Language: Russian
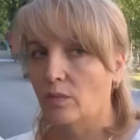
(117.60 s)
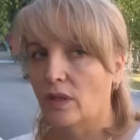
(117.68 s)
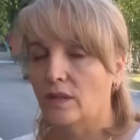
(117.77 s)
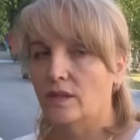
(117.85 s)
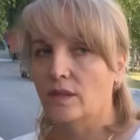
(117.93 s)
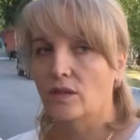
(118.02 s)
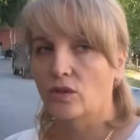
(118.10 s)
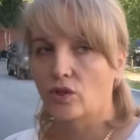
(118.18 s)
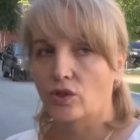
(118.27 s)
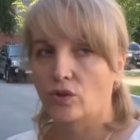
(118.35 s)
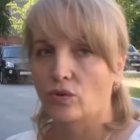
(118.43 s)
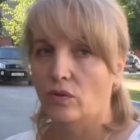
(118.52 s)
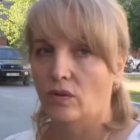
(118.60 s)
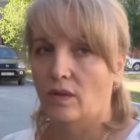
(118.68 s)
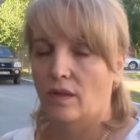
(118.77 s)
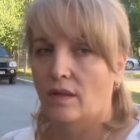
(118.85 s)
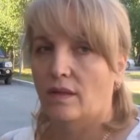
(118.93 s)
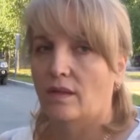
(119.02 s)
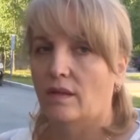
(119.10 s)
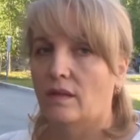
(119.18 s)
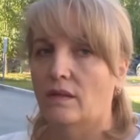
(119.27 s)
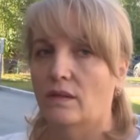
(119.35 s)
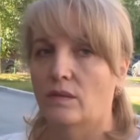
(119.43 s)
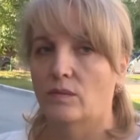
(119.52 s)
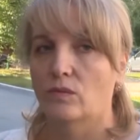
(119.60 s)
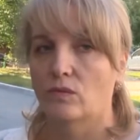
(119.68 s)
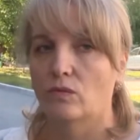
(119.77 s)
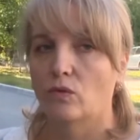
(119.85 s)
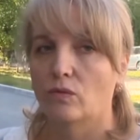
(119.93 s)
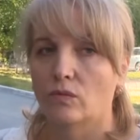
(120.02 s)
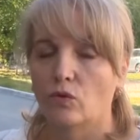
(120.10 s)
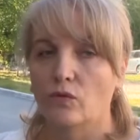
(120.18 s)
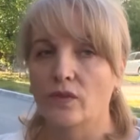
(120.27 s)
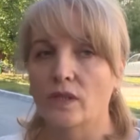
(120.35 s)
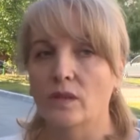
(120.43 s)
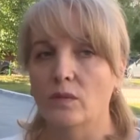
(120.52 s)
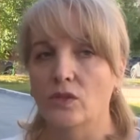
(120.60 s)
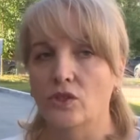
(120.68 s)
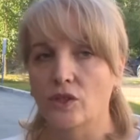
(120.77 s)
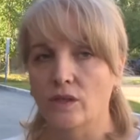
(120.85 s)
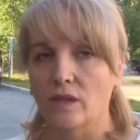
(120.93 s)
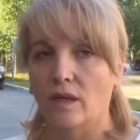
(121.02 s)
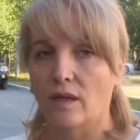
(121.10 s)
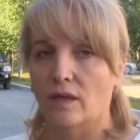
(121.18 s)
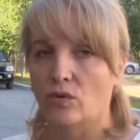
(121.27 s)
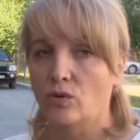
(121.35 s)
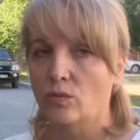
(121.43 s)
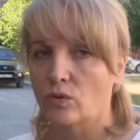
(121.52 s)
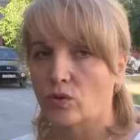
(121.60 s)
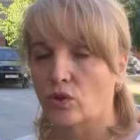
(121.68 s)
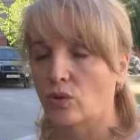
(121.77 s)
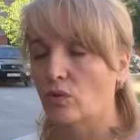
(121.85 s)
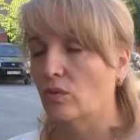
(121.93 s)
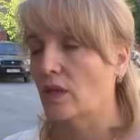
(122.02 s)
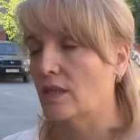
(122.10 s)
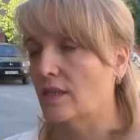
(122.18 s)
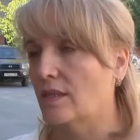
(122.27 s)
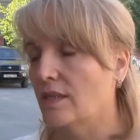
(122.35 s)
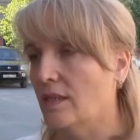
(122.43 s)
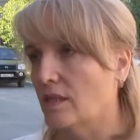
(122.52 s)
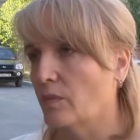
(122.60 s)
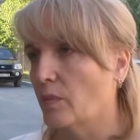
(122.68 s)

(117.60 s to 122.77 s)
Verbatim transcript: бы хотела еще э, уведомить жителей о том, что у нас есть